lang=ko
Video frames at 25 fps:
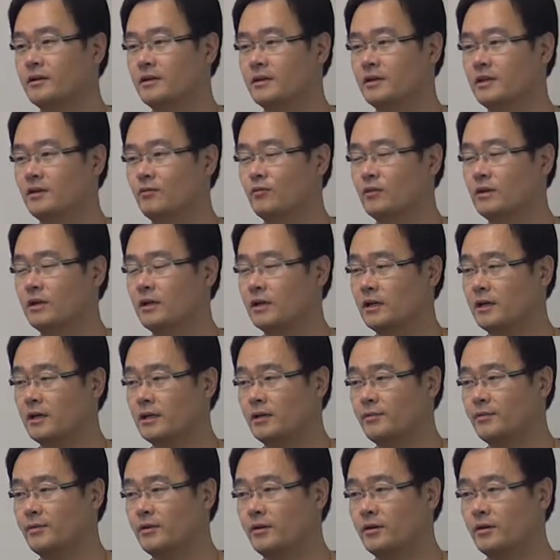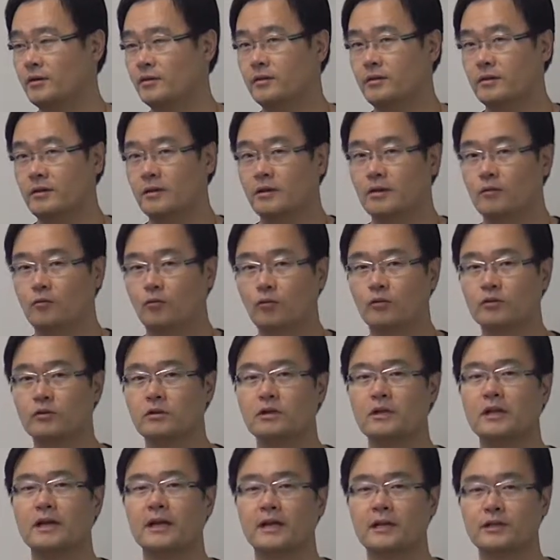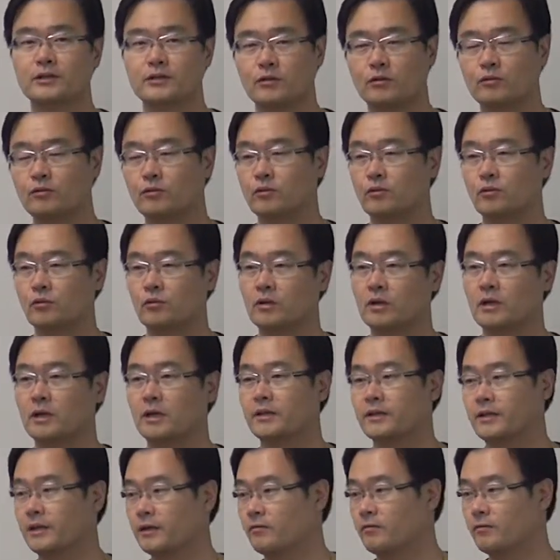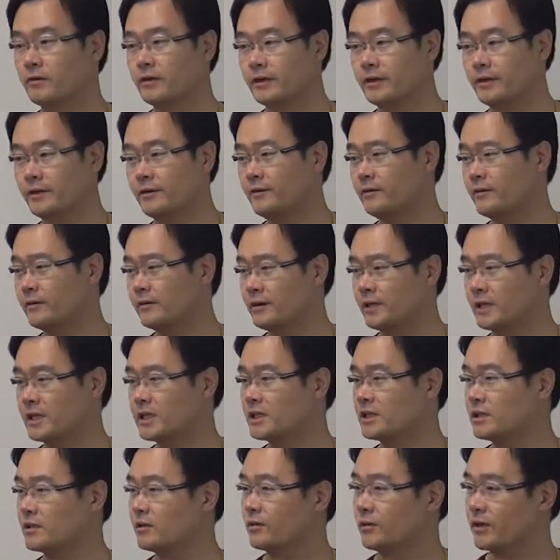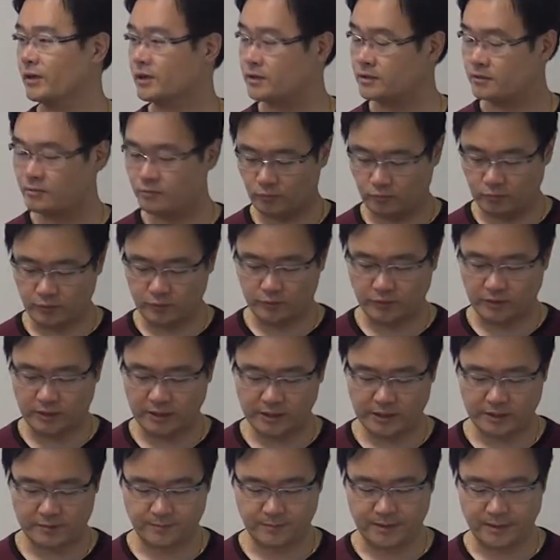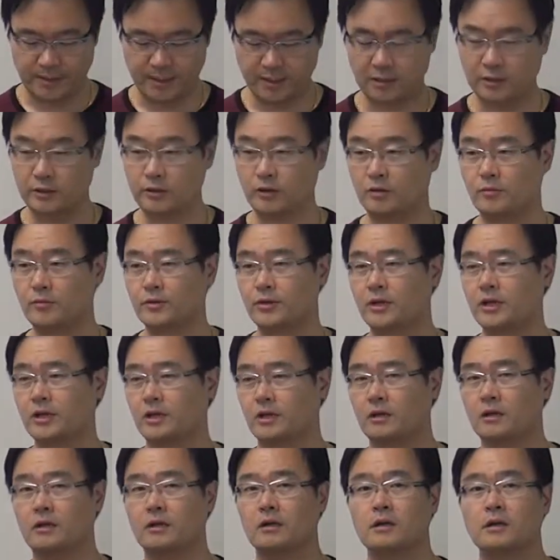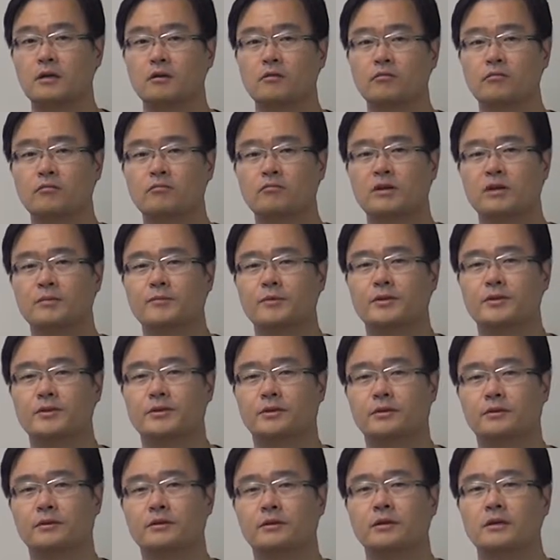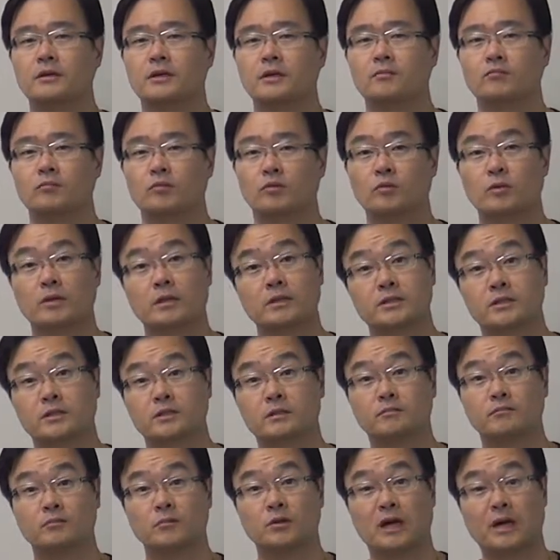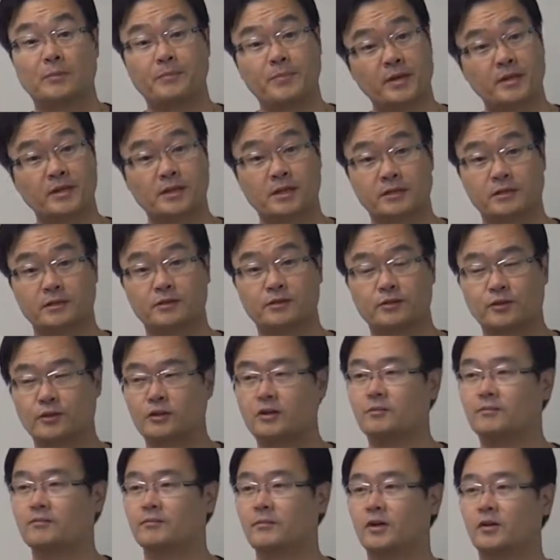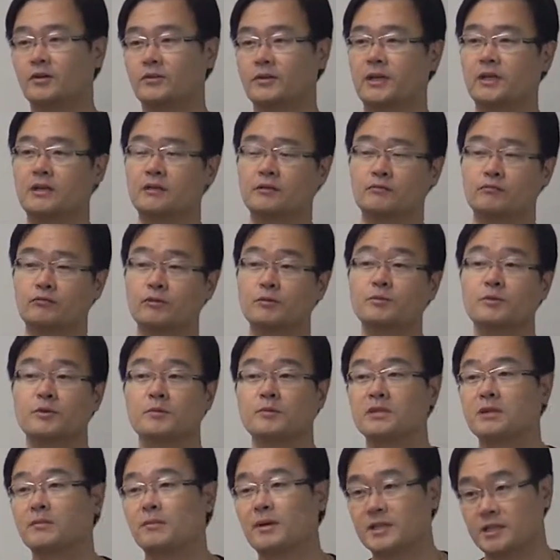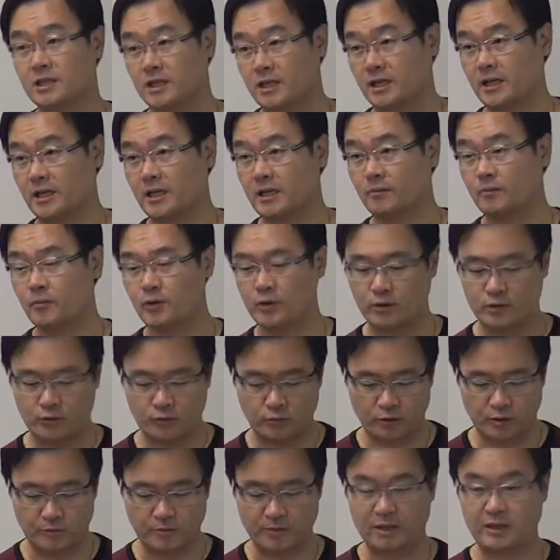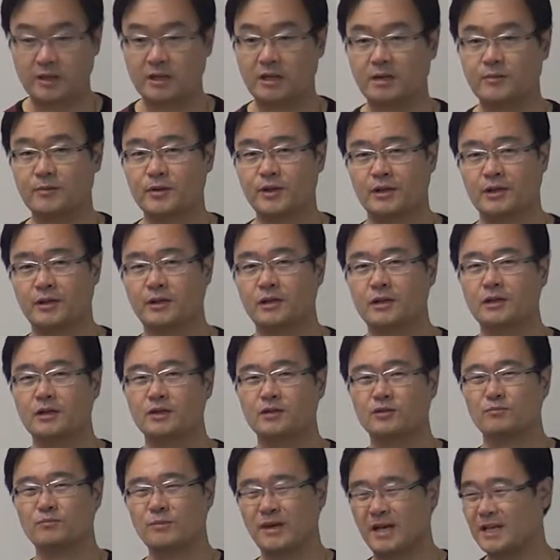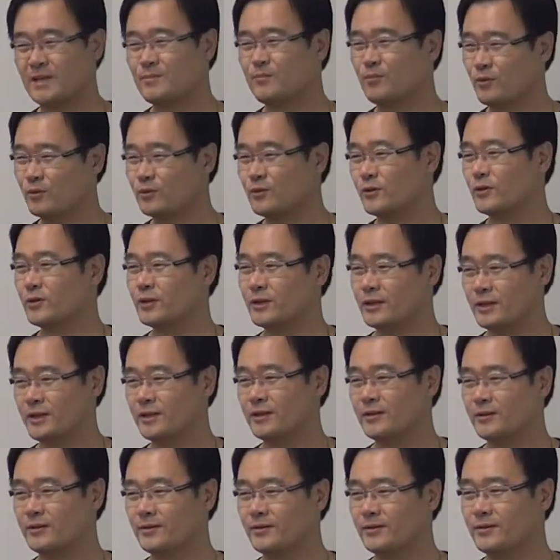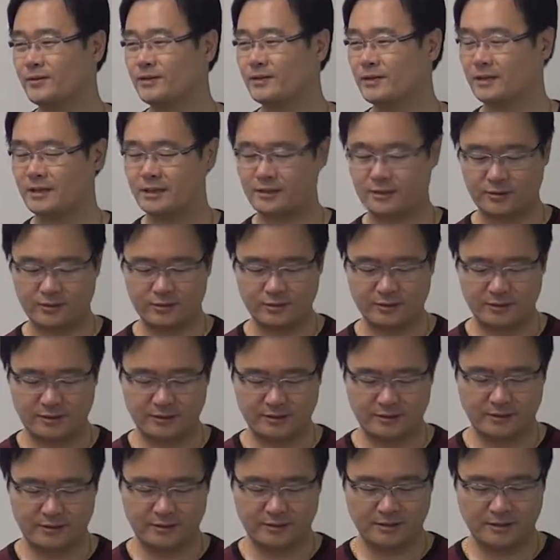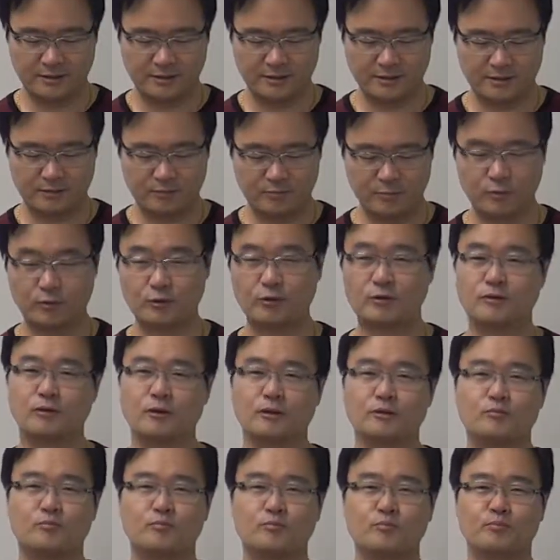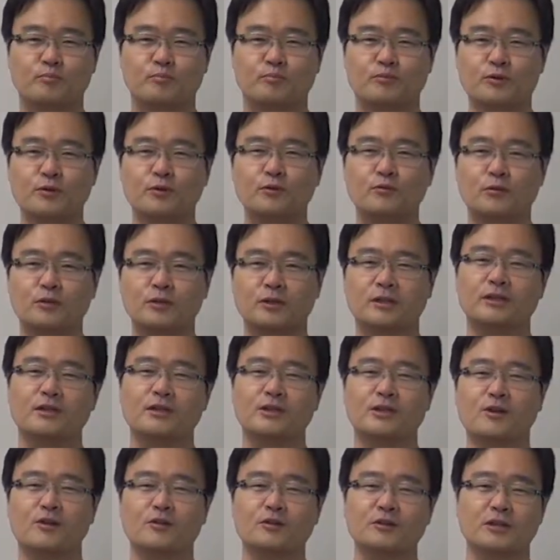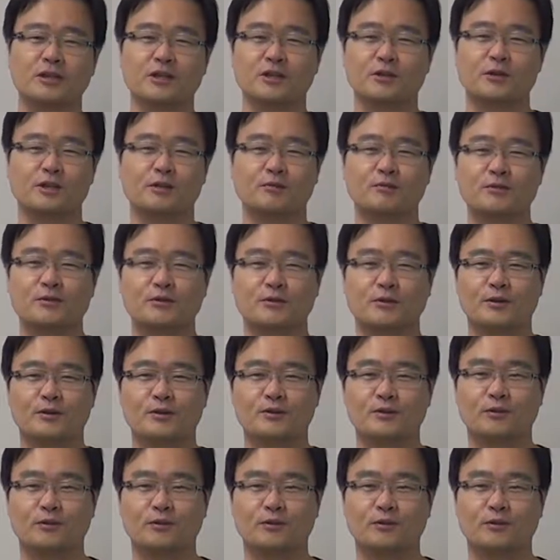이게 올라가게 되면 오늘 내일 정도로 올라가게 될 거예요. 내시는 그렇게 올리도록 하겠습니다. 그러니까 여러분들이 공부하면서 뭔가 지금 뭐 앞에 있는 학생들처럼 어, 나는 90점 이상 맞을래 뭐 이런 욕심이 있다라면 좀 많이 보셔야 돼요. 알겠죠? 어, 지금 뭐 아주 불꽃 튀는 경쟁이 일어나고 있어요.